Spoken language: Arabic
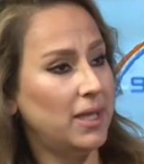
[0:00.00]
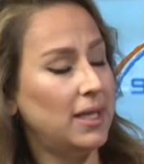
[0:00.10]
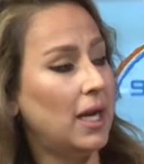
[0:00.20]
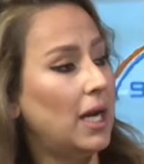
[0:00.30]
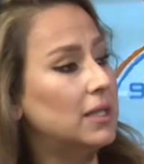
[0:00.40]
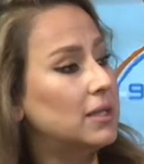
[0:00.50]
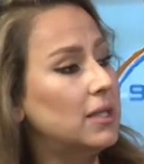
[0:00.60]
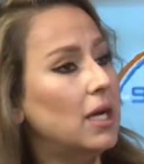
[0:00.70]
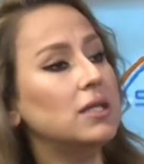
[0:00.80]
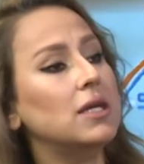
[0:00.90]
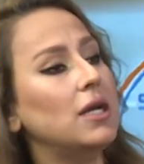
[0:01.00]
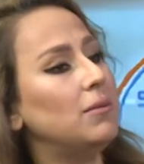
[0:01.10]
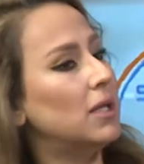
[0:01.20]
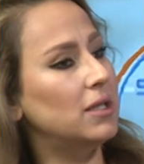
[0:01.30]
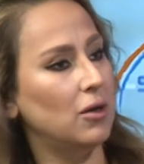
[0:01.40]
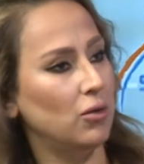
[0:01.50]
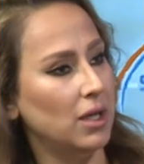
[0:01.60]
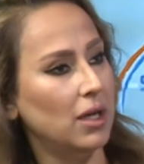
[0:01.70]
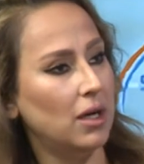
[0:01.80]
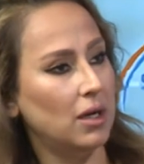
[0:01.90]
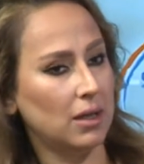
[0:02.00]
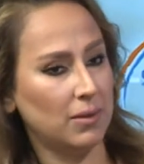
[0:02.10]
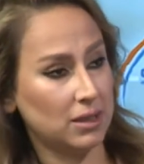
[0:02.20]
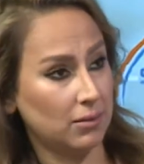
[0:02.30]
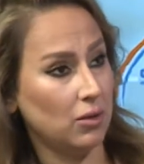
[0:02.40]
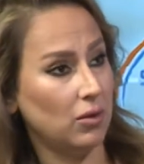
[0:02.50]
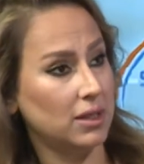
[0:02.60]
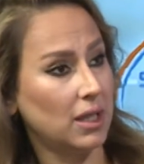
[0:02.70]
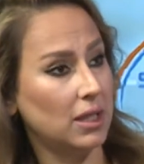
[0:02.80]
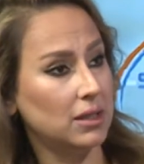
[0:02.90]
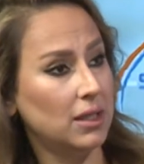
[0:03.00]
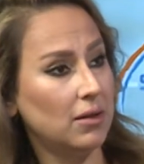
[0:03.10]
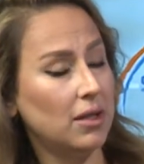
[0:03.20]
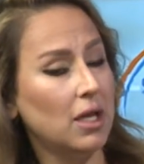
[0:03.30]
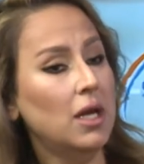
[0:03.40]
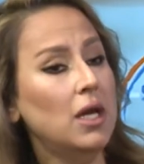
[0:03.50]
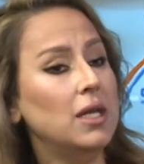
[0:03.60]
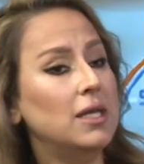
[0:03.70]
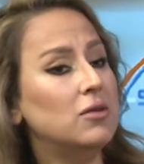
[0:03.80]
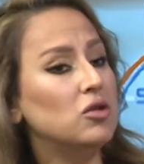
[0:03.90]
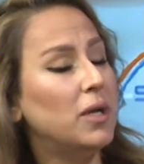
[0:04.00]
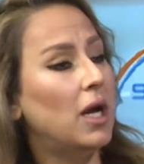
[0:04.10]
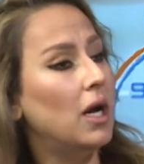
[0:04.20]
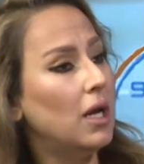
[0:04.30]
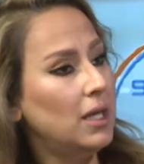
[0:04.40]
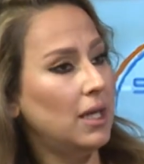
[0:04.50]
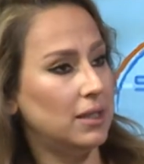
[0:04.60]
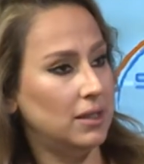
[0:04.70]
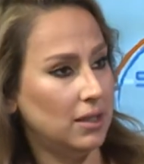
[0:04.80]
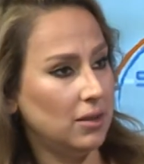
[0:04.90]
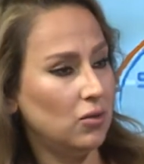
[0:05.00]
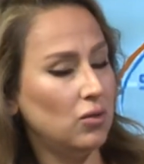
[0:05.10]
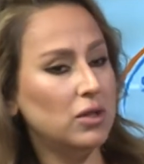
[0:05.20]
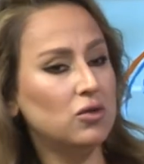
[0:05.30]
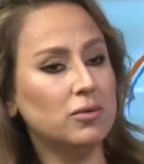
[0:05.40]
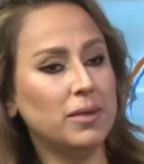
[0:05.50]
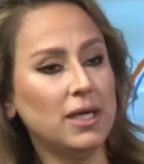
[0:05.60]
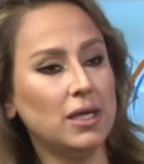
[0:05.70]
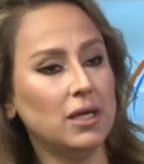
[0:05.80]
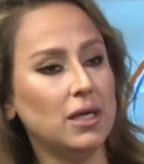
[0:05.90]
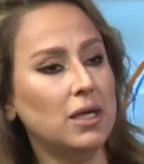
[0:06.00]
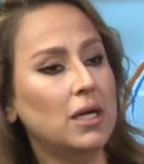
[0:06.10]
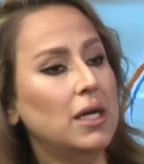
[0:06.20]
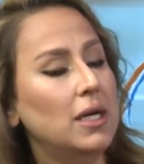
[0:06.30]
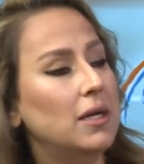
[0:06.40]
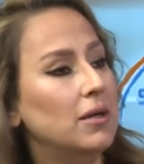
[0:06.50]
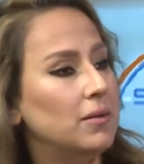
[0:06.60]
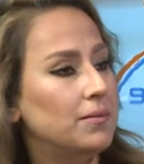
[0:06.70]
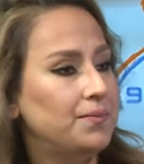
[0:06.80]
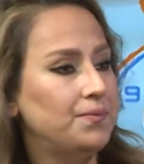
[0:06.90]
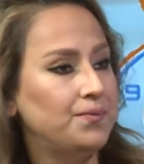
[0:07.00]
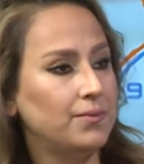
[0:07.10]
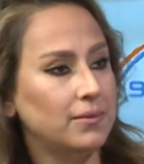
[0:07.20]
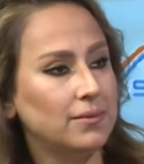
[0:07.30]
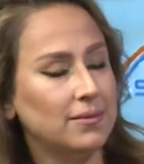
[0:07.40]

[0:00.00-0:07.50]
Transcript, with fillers: لإعادة صياغة هاي المادة أو إلغائها كما سبق وأن تحدث لتصبح أقل حدة ولتصبح آه، ماذا نعني بأقل حدة؟